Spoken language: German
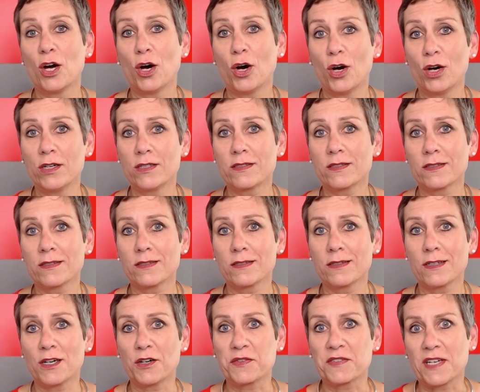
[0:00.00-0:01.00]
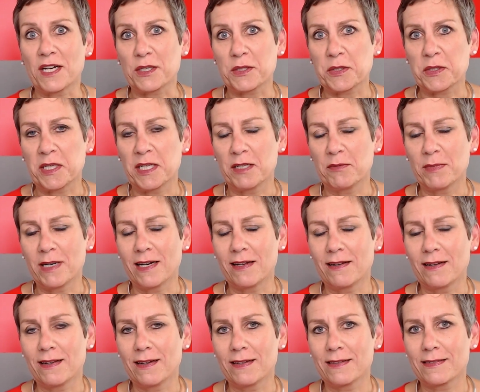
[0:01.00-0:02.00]
Heute, aus aktuellem
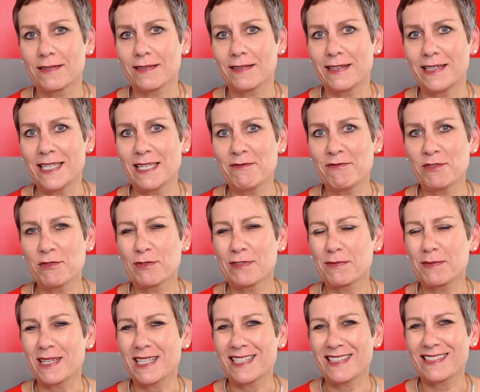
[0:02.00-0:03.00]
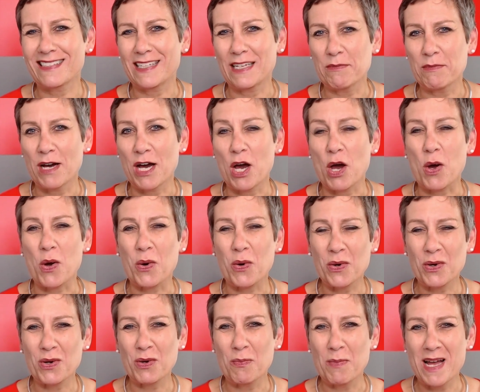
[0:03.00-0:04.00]
Anlass, nehmen wir uns mal das Thema
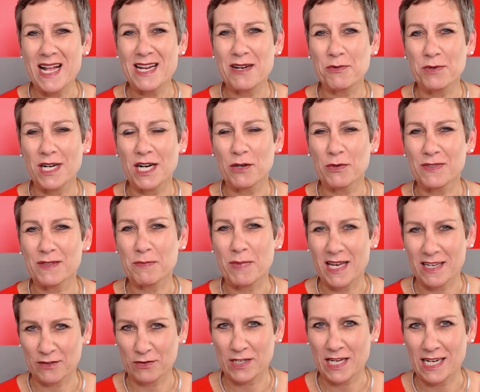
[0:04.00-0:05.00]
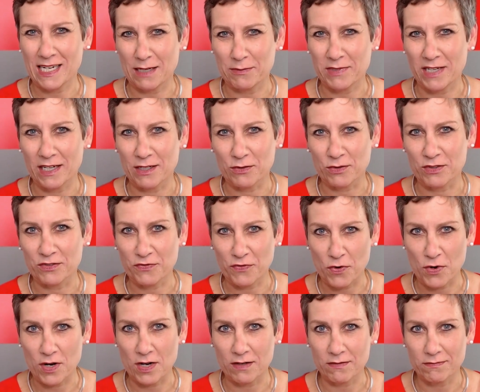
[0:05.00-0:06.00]
Rückmeldung aus Personalabteilungen
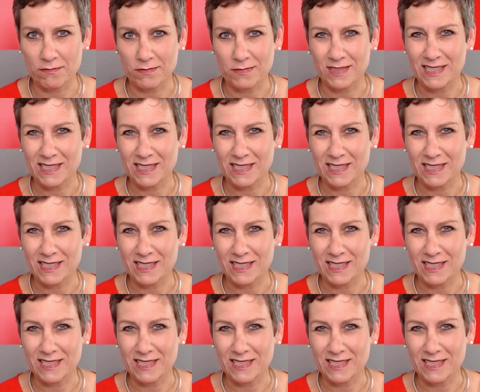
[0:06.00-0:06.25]
vor.